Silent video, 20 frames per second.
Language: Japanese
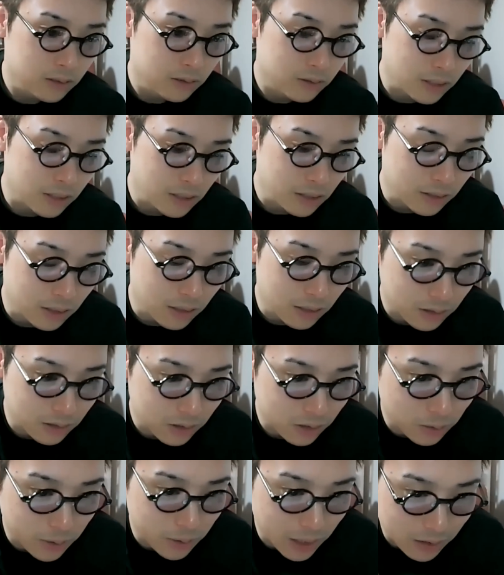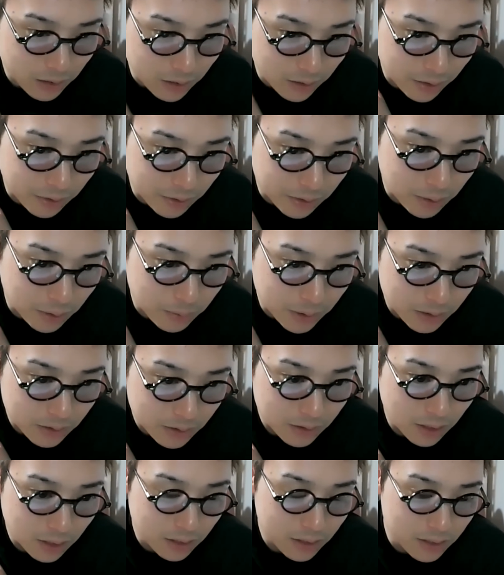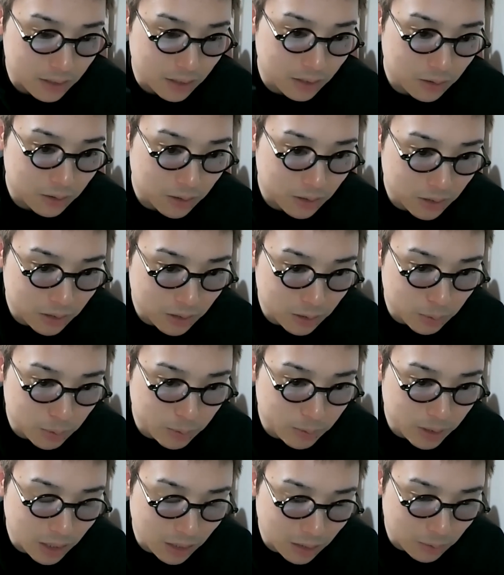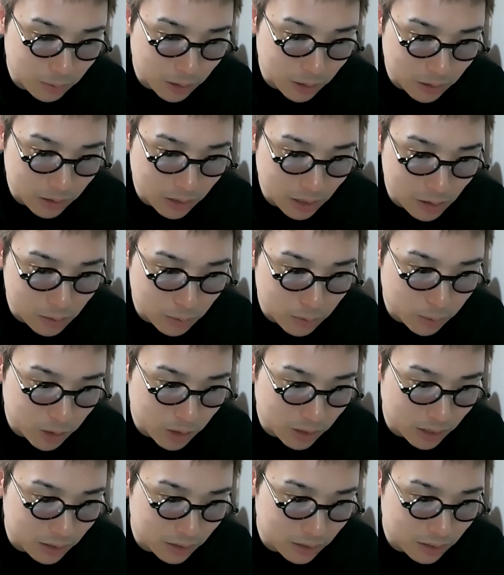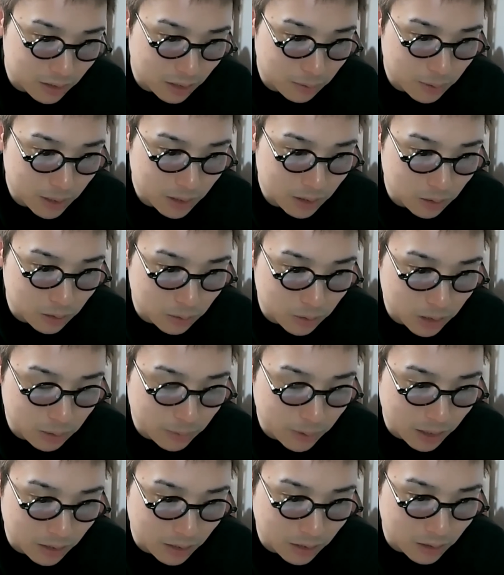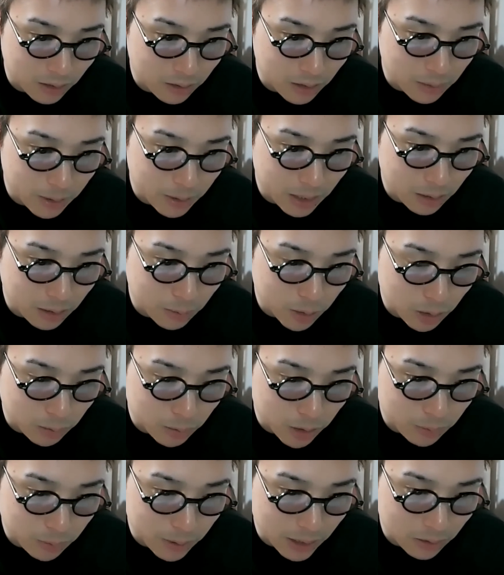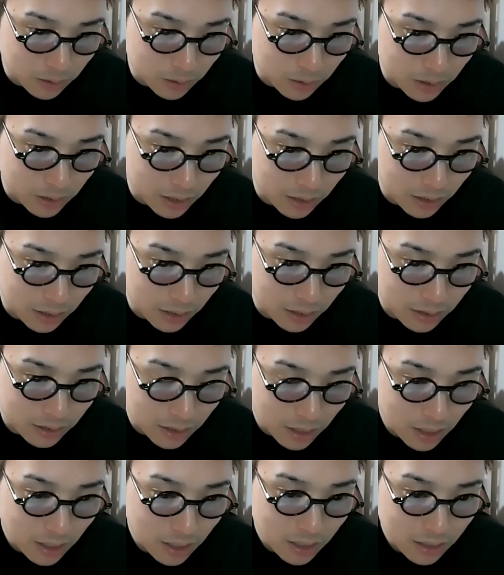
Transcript: うさぎさん初コメです。ありがとうございます。中地さんの YouTube 見ててブログに興味持ったんですが、パソコンも今から買うレベルでもともとパソコン苦手です。